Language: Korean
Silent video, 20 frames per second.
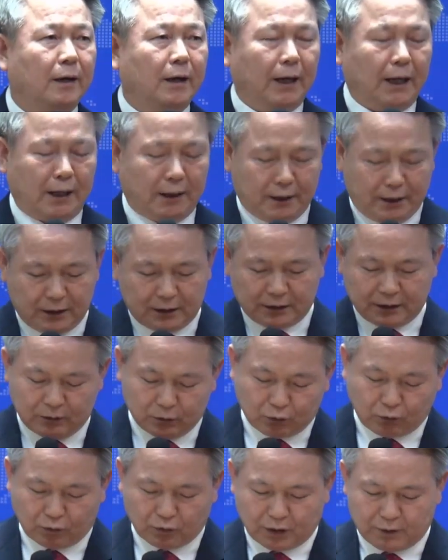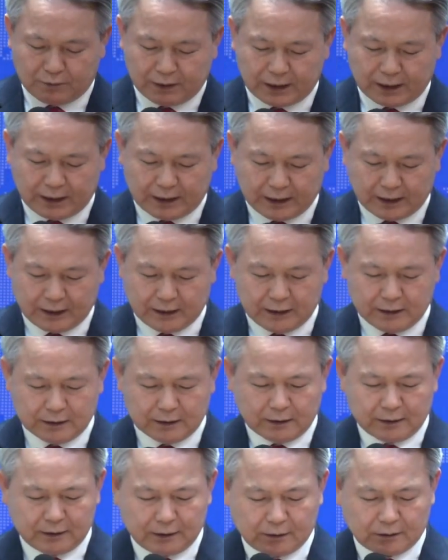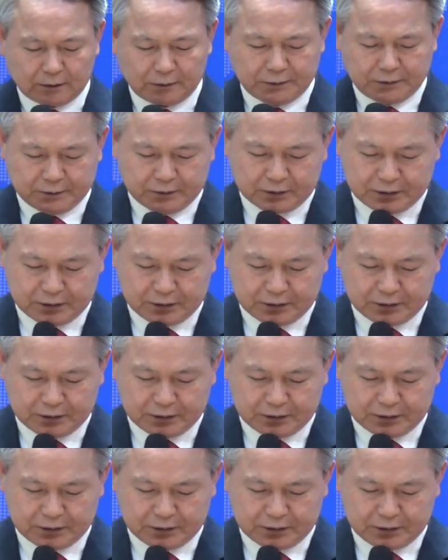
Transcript: 하나님께로 돌아와라. 그런 거예요.